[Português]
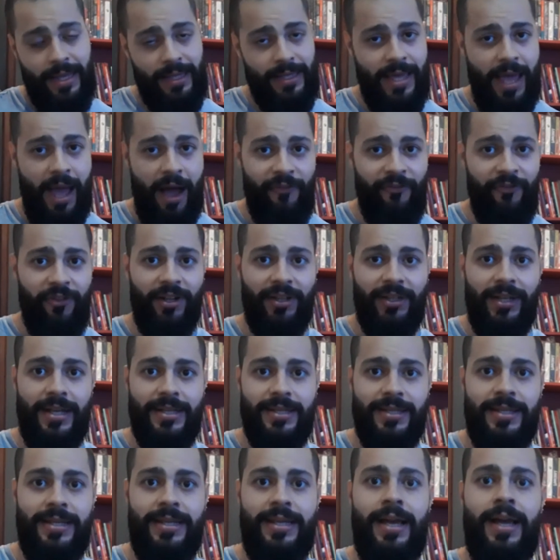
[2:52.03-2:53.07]
que é a
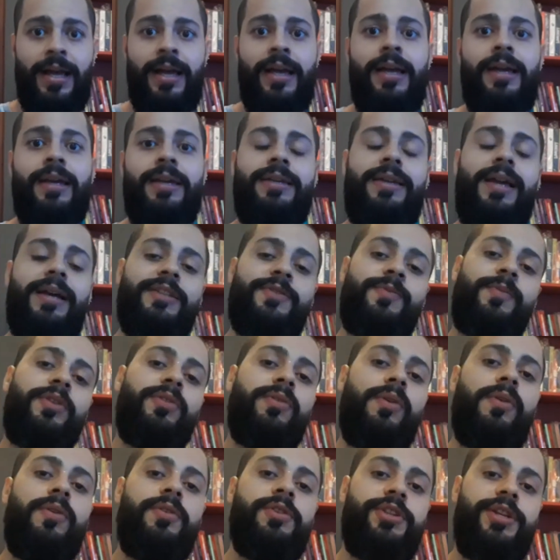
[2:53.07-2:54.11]
fantasia e as
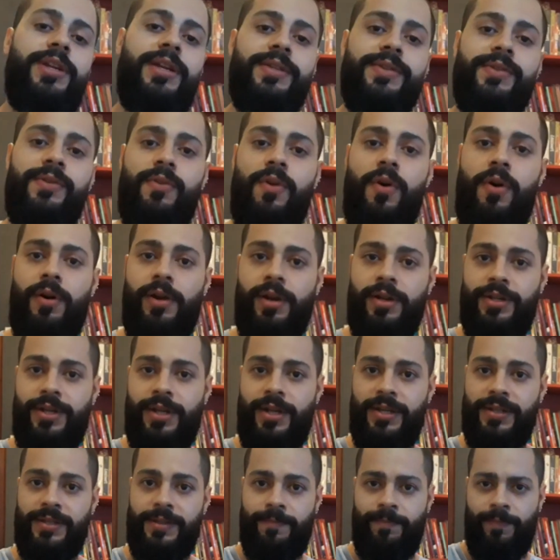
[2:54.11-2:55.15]
mitologias
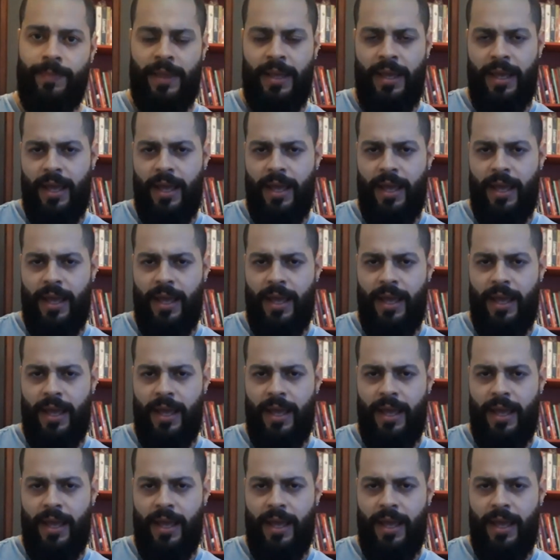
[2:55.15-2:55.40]
nórdicas.